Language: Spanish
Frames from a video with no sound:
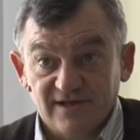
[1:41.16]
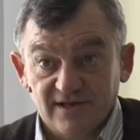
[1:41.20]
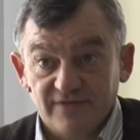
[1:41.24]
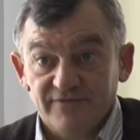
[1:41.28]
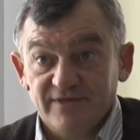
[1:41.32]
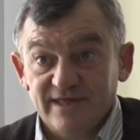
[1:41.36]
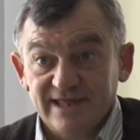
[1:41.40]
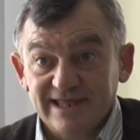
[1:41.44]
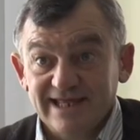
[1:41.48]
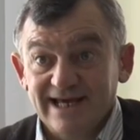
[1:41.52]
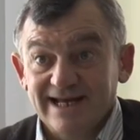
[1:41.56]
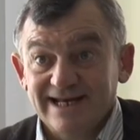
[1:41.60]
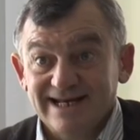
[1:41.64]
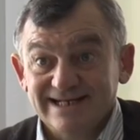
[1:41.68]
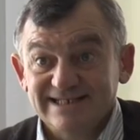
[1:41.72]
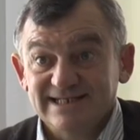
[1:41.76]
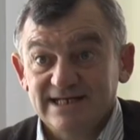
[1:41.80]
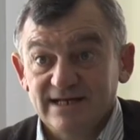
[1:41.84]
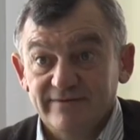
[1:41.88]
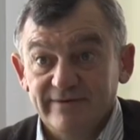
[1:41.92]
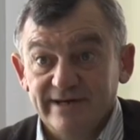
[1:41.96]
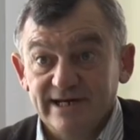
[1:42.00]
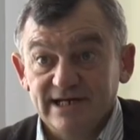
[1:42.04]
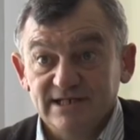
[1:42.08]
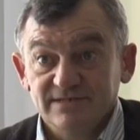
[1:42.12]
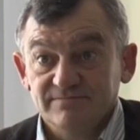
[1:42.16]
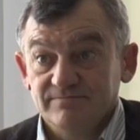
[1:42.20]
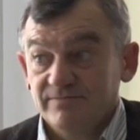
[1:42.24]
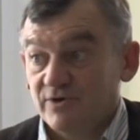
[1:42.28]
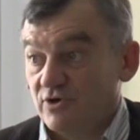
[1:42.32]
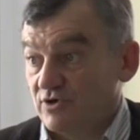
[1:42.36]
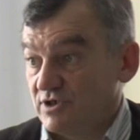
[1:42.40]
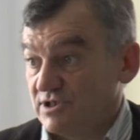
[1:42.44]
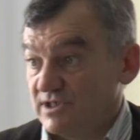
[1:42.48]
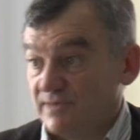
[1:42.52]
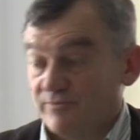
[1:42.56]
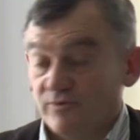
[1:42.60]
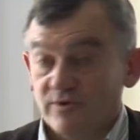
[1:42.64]
hacen ya en las neveras,
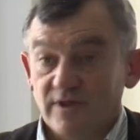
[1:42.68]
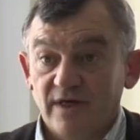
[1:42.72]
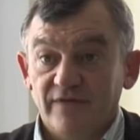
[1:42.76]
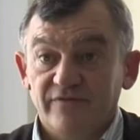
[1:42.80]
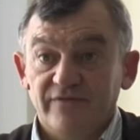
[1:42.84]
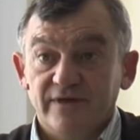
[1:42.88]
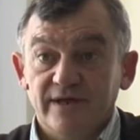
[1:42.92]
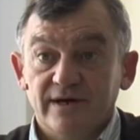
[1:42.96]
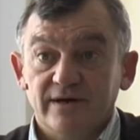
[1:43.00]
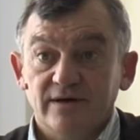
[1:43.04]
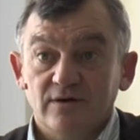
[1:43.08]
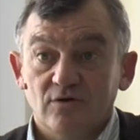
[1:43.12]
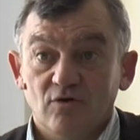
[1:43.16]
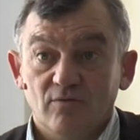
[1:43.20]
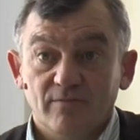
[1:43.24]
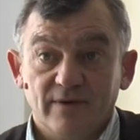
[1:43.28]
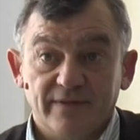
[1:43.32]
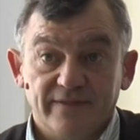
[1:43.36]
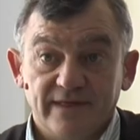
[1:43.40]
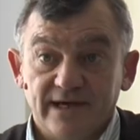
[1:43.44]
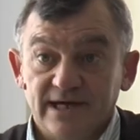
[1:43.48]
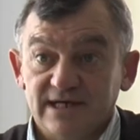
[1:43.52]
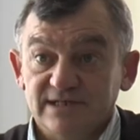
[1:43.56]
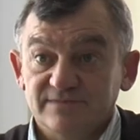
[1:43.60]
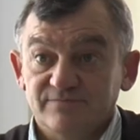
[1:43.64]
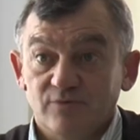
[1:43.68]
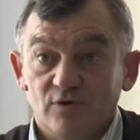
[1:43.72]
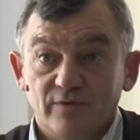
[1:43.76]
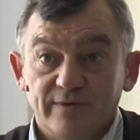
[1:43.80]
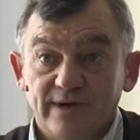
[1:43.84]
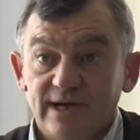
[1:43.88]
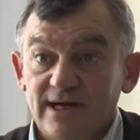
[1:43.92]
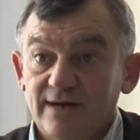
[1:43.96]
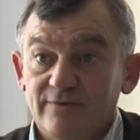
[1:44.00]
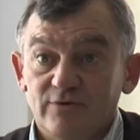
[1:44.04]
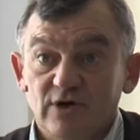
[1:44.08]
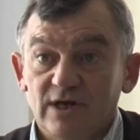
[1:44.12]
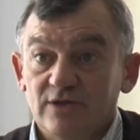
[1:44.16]
pero que se puede hacer con bandejas por
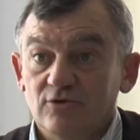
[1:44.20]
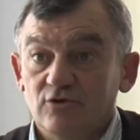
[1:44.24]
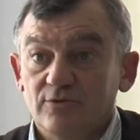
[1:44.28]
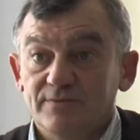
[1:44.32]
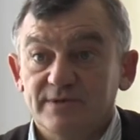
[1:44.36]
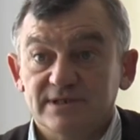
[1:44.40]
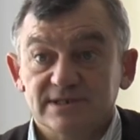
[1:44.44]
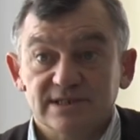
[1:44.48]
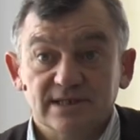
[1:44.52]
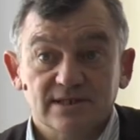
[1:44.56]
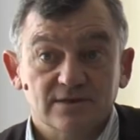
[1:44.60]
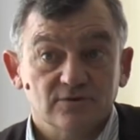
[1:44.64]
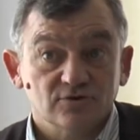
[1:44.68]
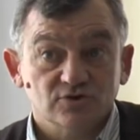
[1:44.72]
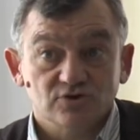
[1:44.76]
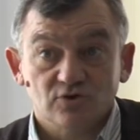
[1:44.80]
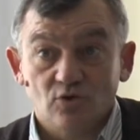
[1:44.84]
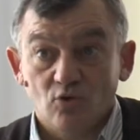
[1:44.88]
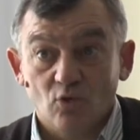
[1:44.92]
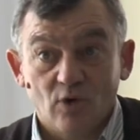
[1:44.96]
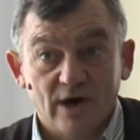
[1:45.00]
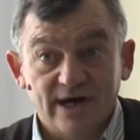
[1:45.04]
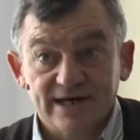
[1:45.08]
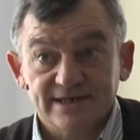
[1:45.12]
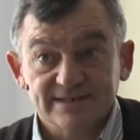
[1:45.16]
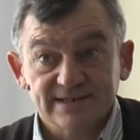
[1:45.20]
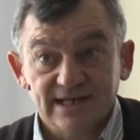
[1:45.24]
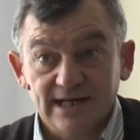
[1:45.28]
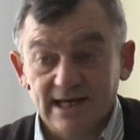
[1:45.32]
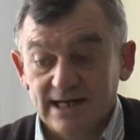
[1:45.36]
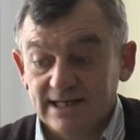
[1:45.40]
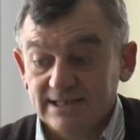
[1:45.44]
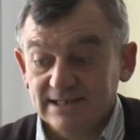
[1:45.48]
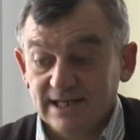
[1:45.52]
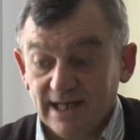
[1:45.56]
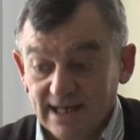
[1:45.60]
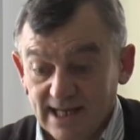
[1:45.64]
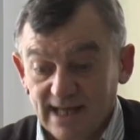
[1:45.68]
bicarbonato en distintos lugares de la
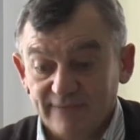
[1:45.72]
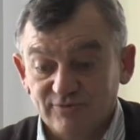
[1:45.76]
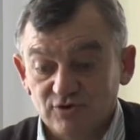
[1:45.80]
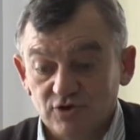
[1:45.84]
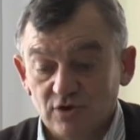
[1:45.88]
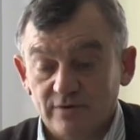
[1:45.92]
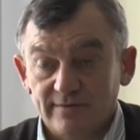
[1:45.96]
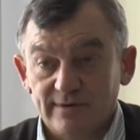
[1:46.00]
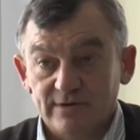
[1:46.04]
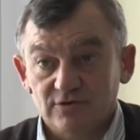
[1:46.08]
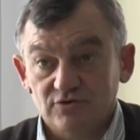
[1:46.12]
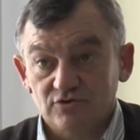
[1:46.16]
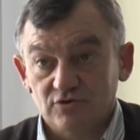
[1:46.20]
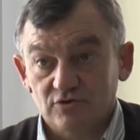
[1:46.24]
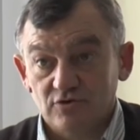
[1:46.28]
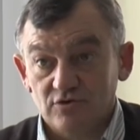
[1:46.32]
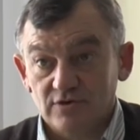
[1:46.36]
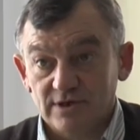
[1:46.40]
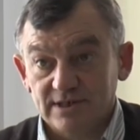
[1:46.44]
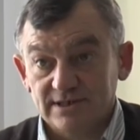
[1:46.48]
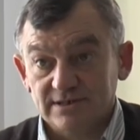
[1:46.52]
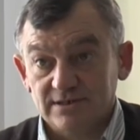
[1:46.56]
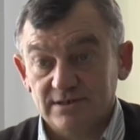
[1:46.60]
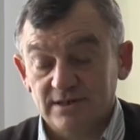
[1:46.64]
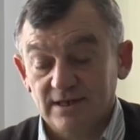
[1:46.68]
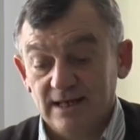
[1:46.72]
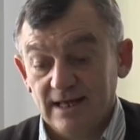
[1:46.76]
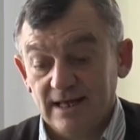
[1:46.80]
casa que absorban los olores.